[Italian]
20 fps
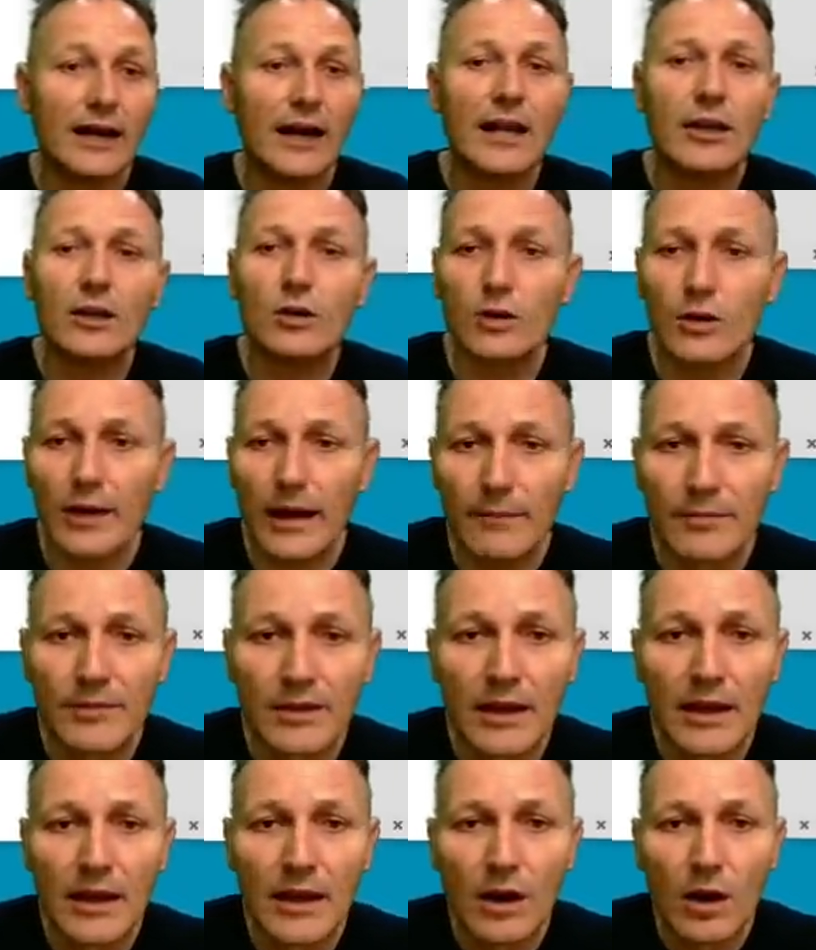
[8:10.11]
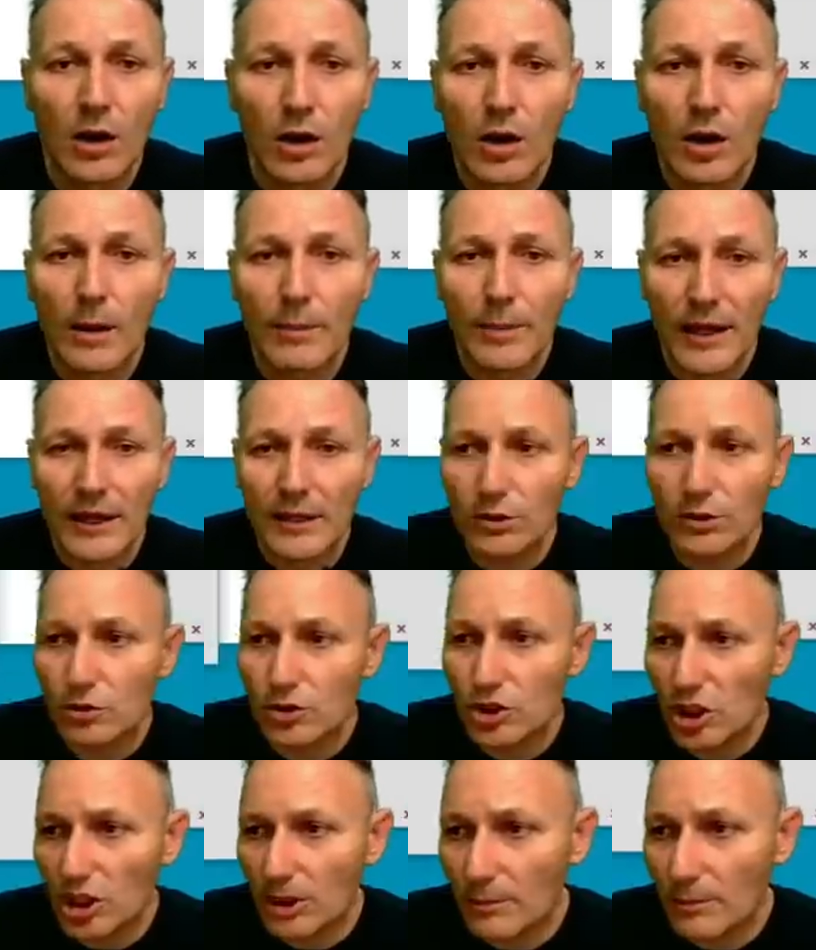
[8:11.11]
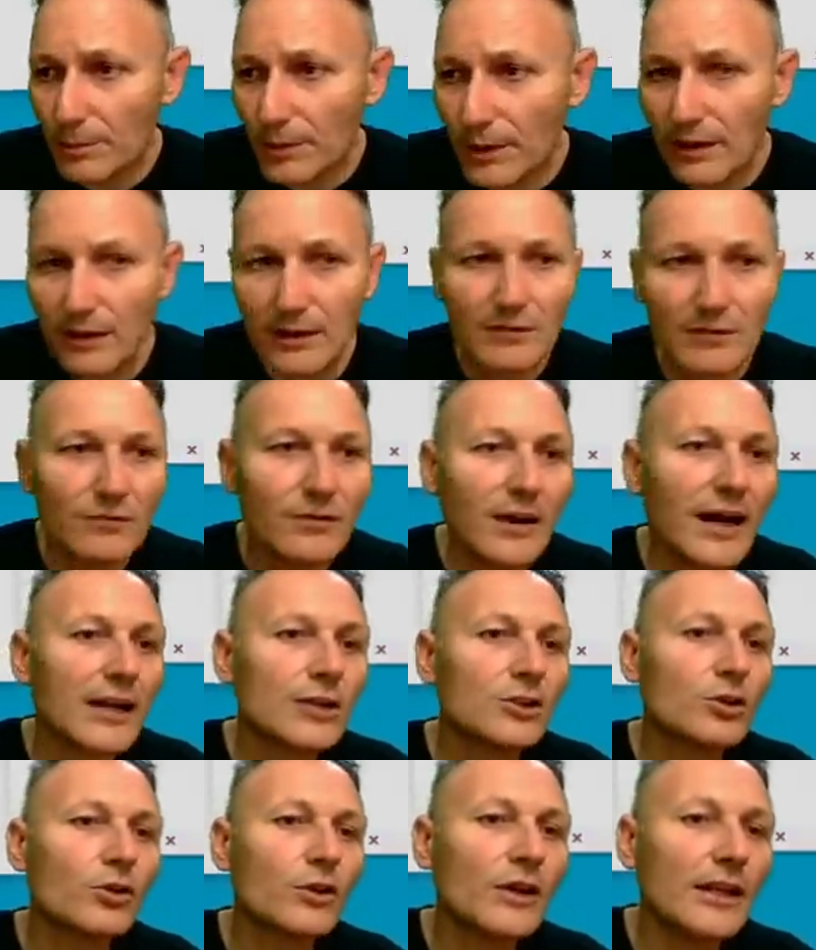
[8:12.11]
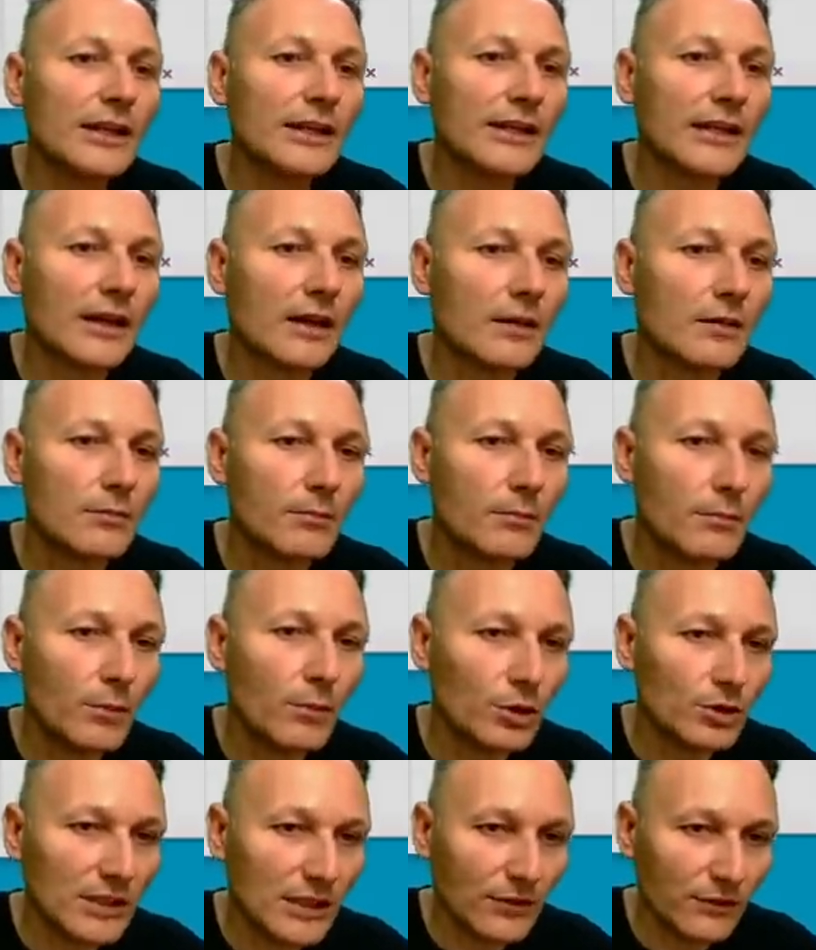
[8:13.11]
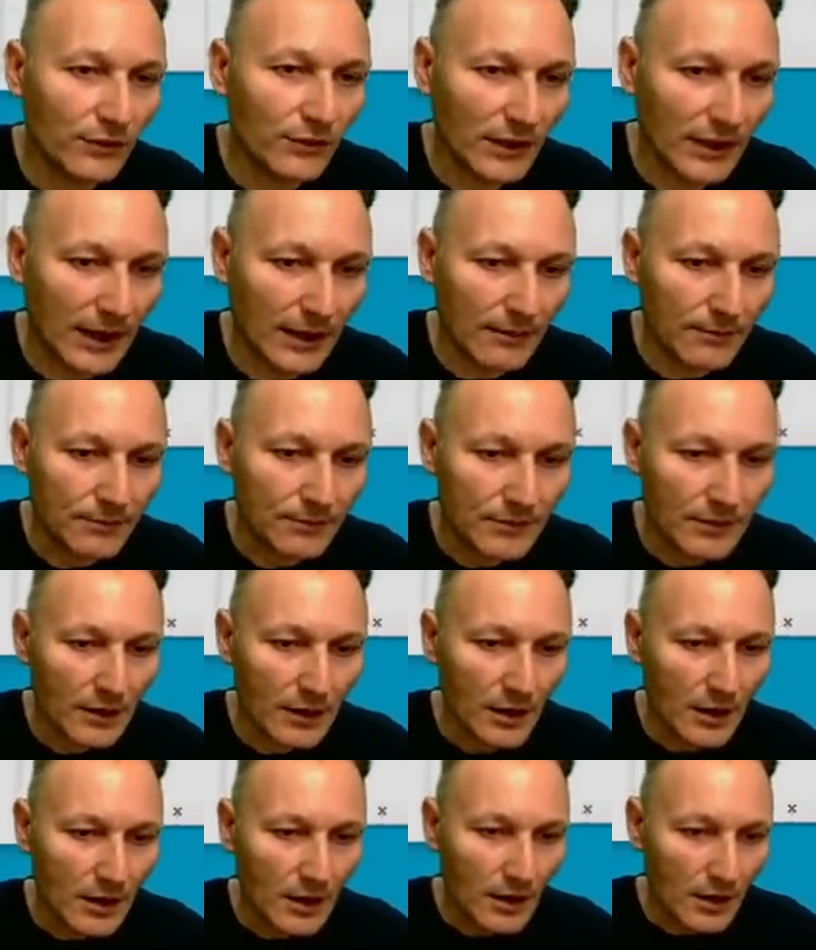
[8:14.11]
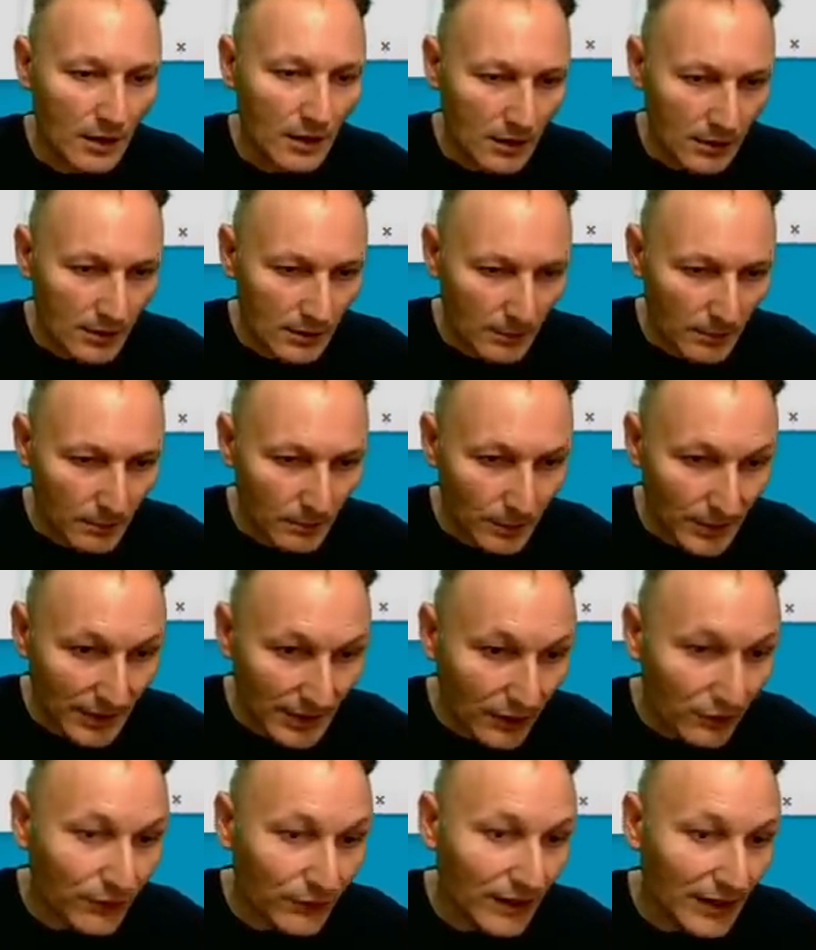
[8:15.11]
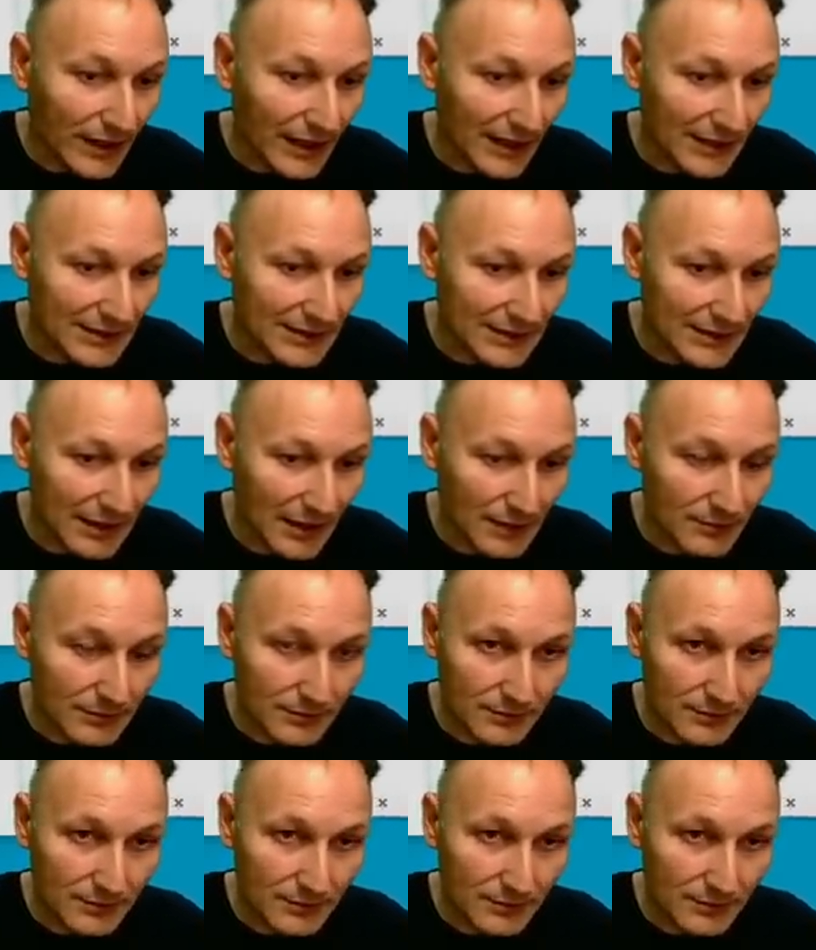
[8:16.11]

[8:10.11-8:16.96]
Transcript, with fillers: Allora, ho aperto GIMP, vado in modifica, preferenze,